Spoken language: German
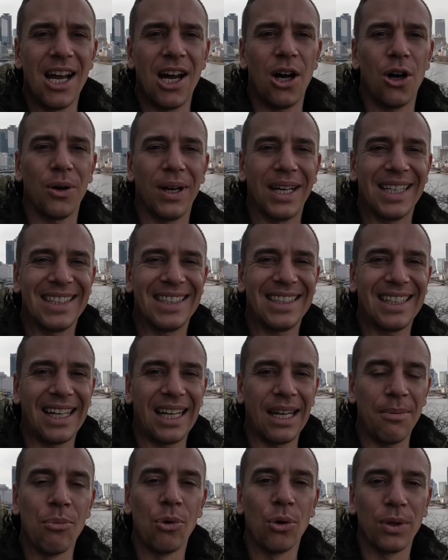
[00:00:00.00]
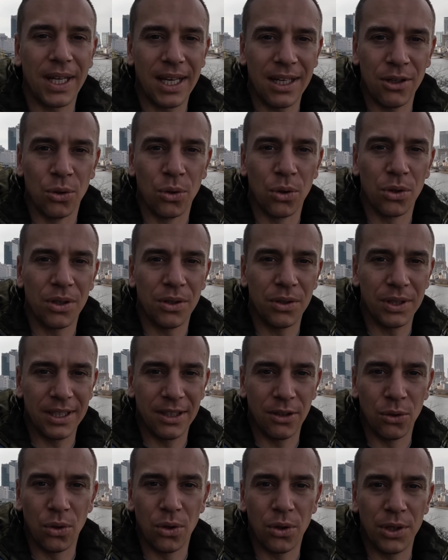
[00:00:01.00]
auch extrem moderne Hoch
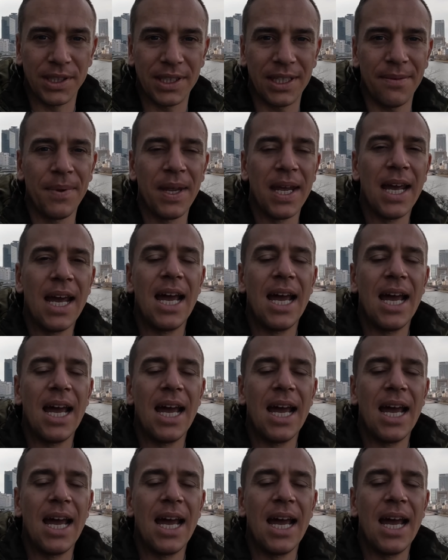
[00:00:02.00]
äh, Hochhäuser.